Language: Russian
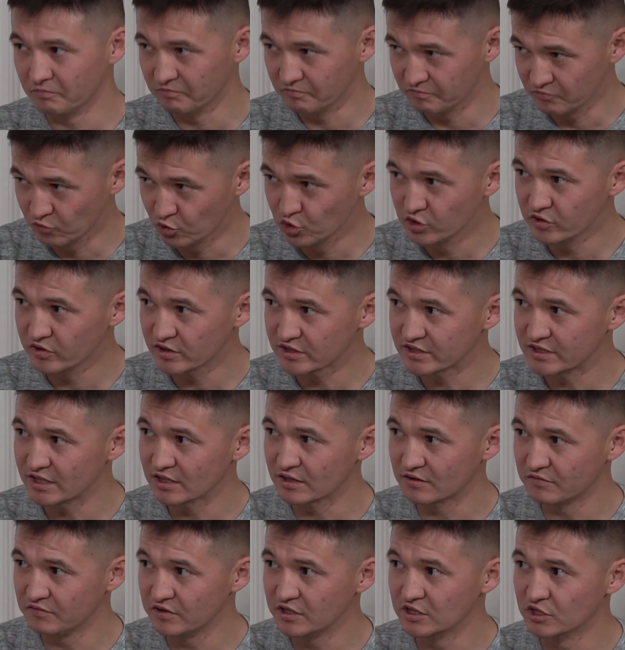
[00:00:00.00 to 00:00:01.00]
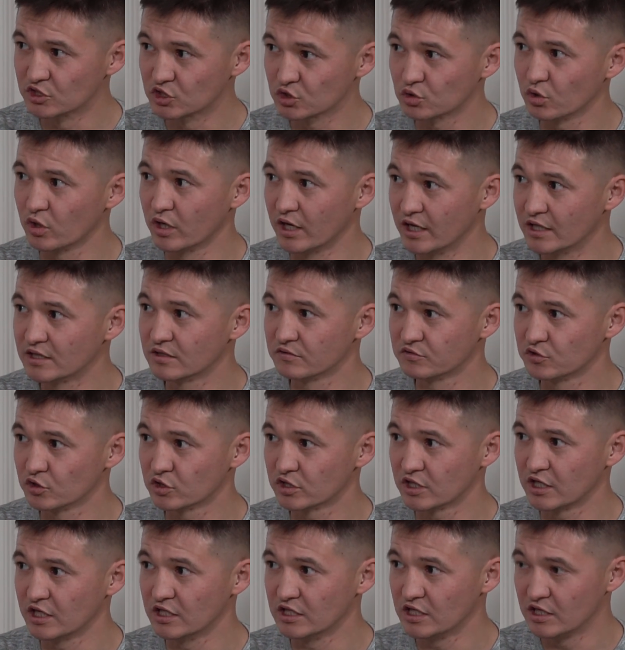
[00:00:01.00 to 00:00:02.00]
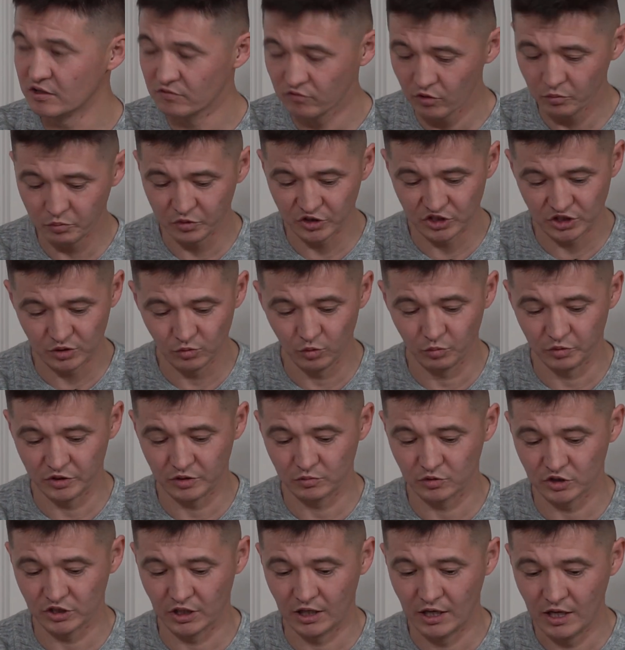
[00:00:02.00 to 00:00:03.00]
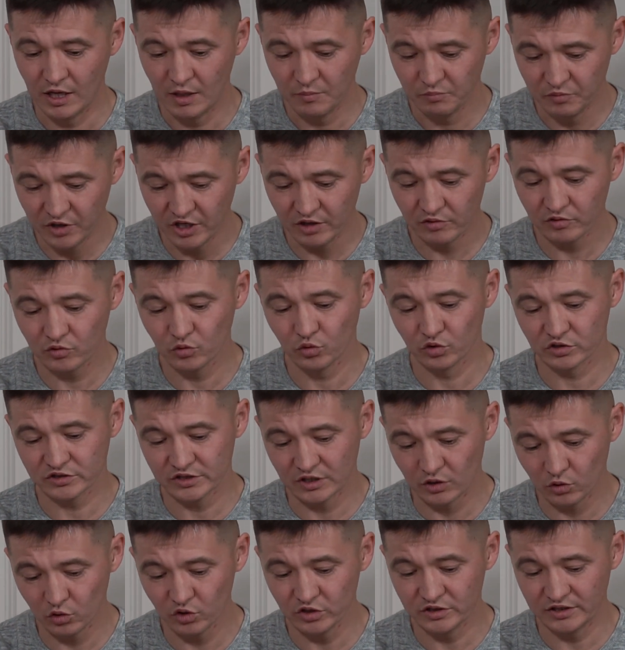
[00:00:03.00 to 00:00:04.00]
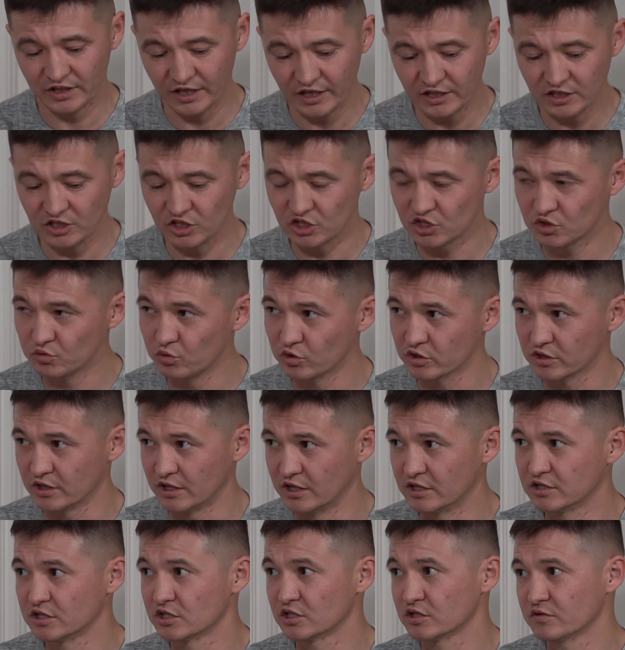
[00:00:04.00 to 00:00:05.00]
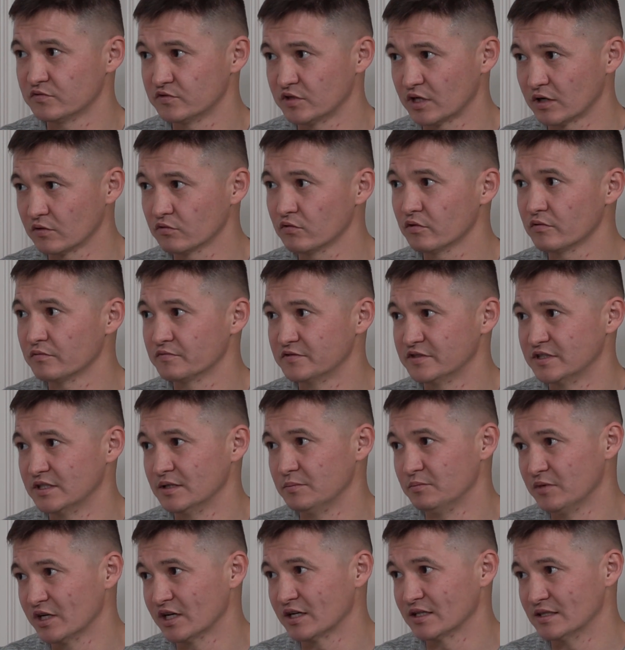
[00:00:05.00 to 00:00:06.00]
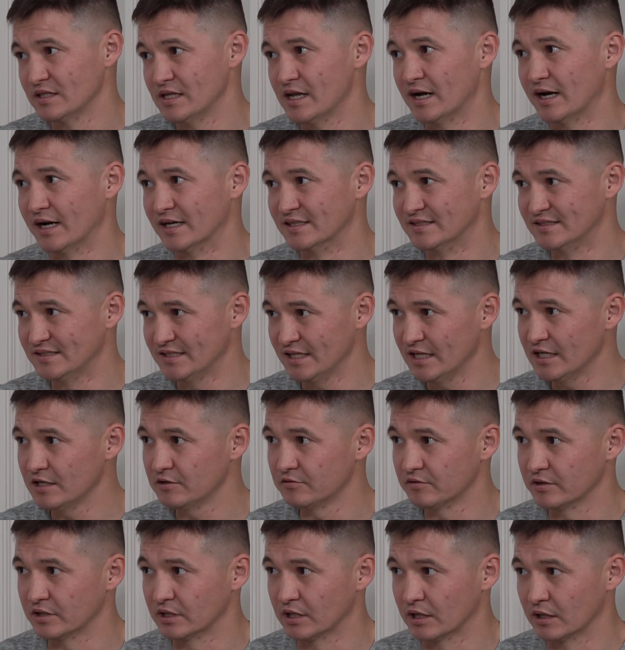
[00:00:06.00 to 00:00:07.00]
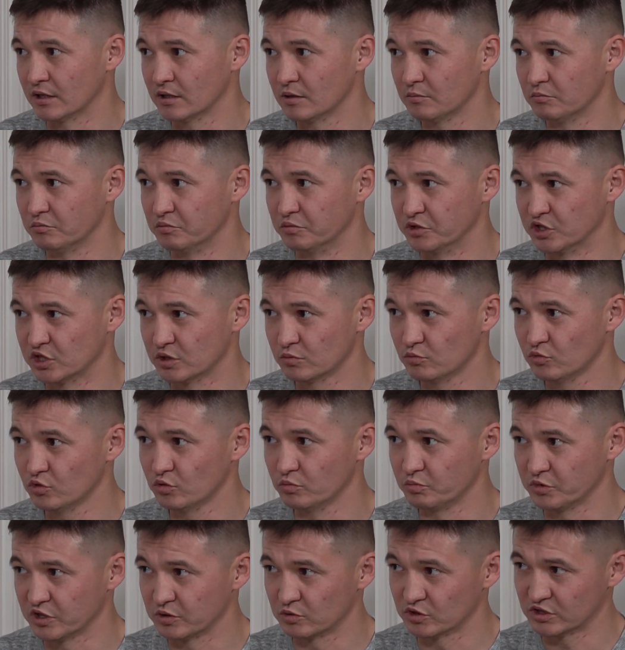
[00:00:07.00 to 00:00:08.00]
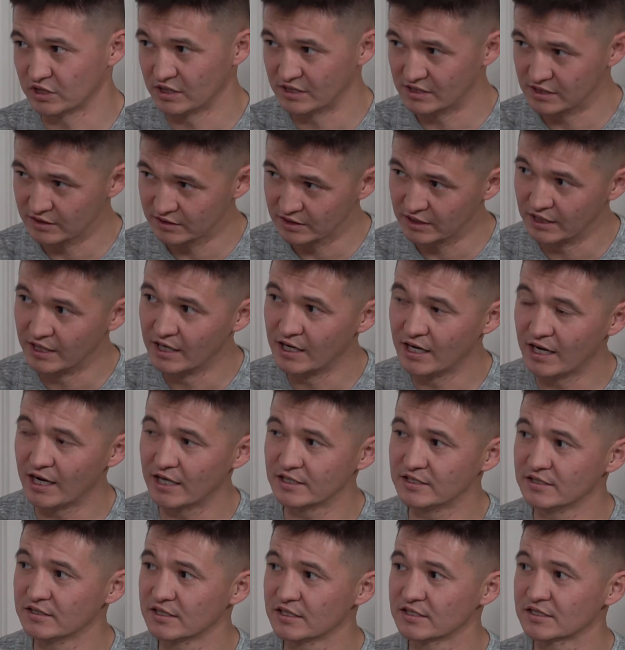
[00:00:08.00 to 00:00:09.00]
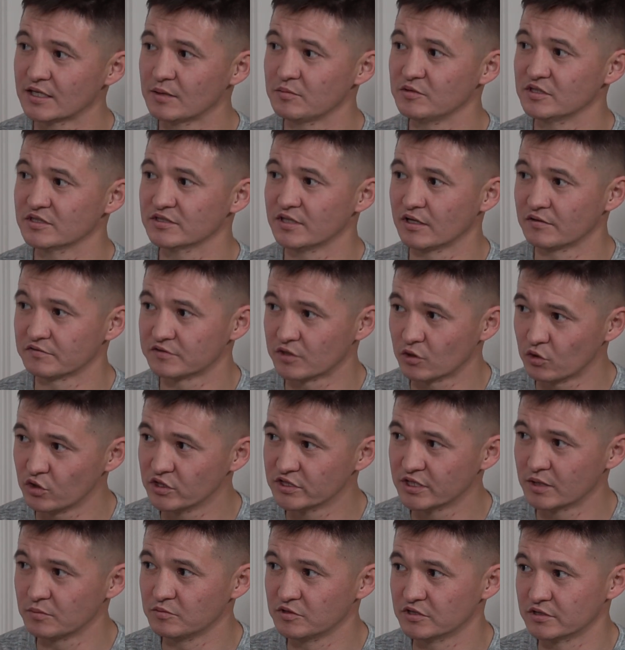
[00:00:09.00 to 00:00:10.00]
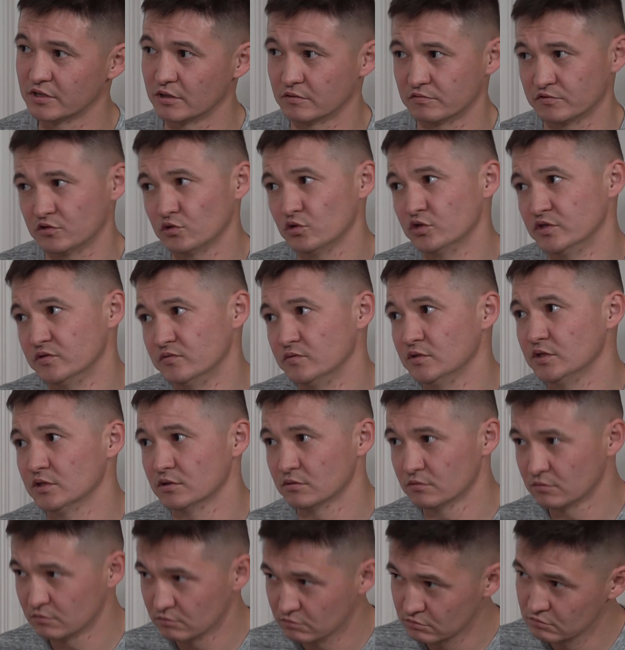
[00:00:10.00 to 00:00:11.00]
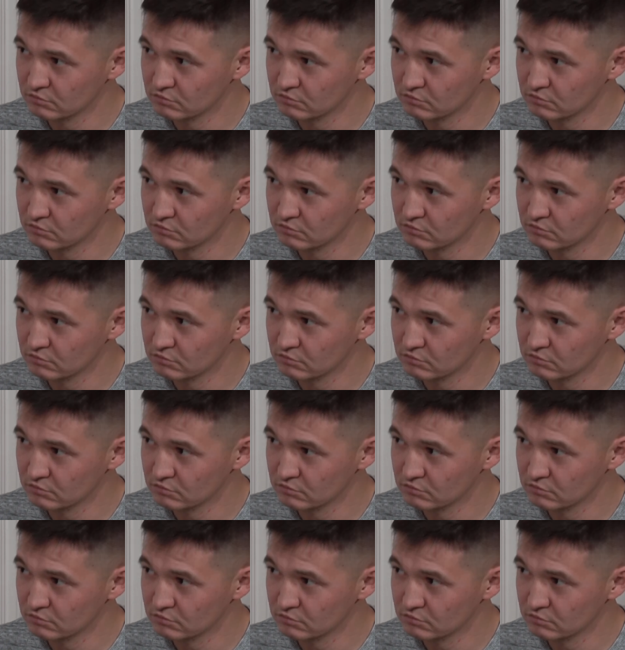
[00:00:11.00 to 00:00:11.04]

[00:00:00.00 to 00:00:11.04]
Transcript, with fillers: университет видит, что это все-таки не его. Почему? Потому что первый курс, второй, третий, четвертый – это же все равно все меры для отсеивания. Почему? Потому что если ты один экзамен не сдал, второй экзамен не сдал, все, извини,